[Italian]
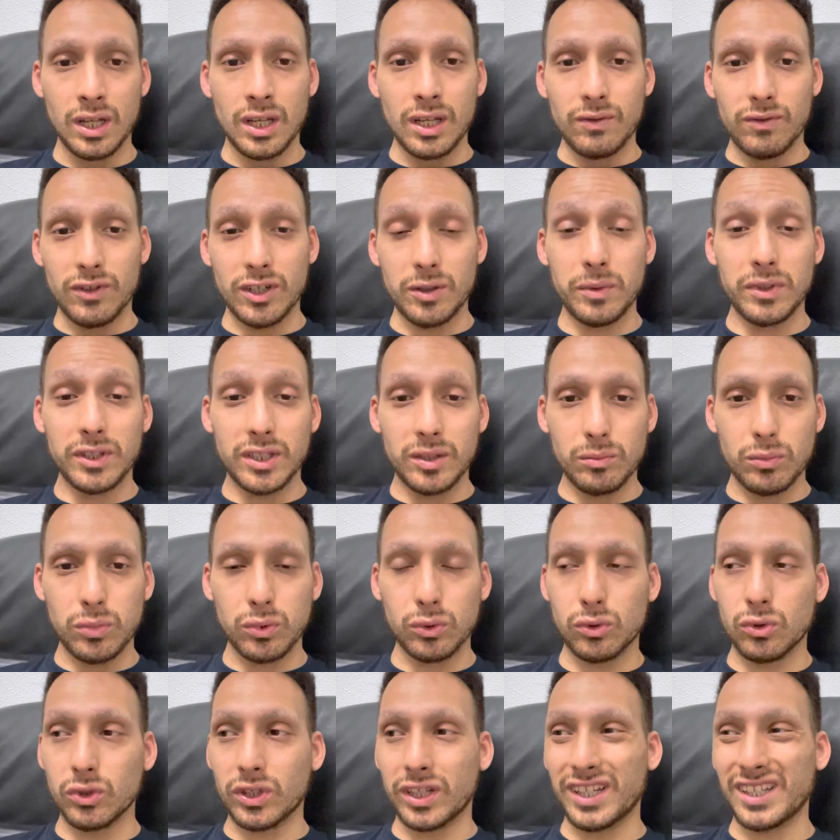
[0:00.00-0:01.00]
Veramente
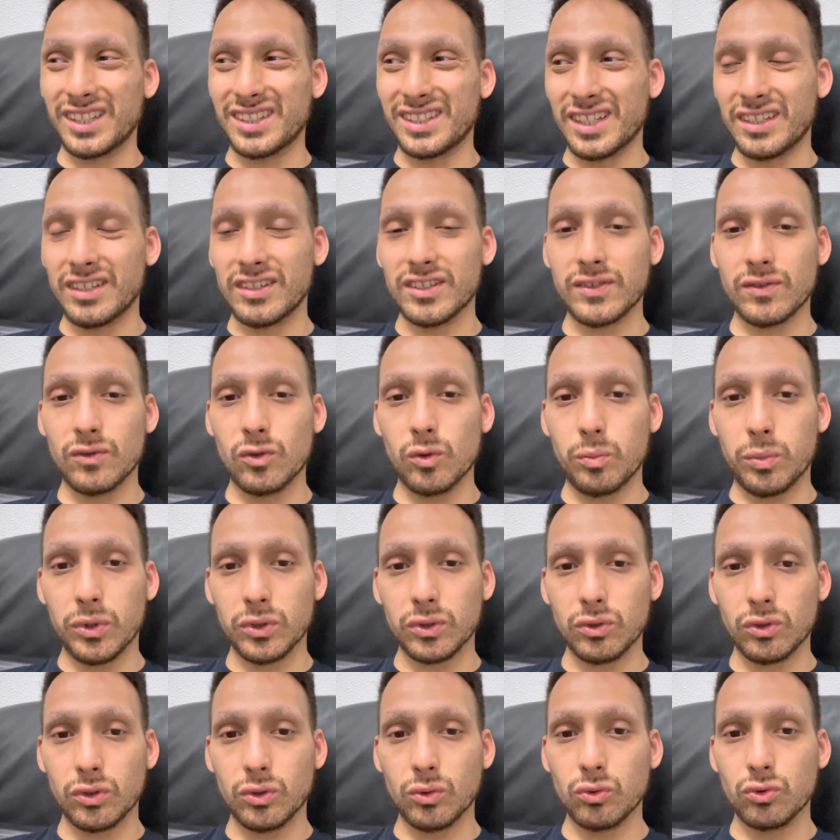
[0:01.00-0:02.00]
brutto che degli
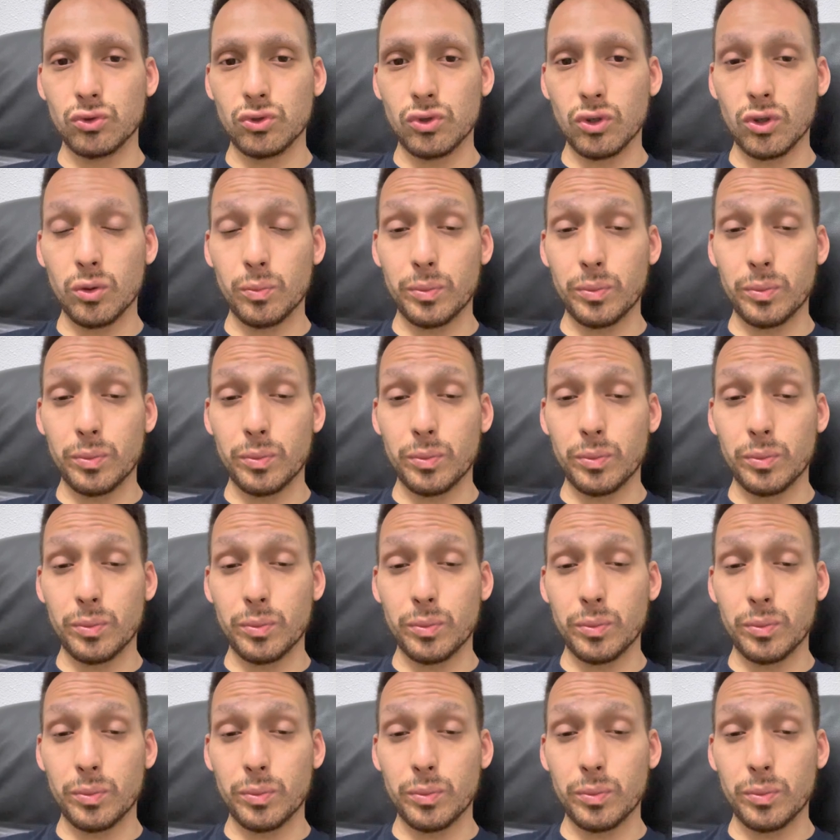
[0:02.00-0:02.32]
sviluppatori di un gioco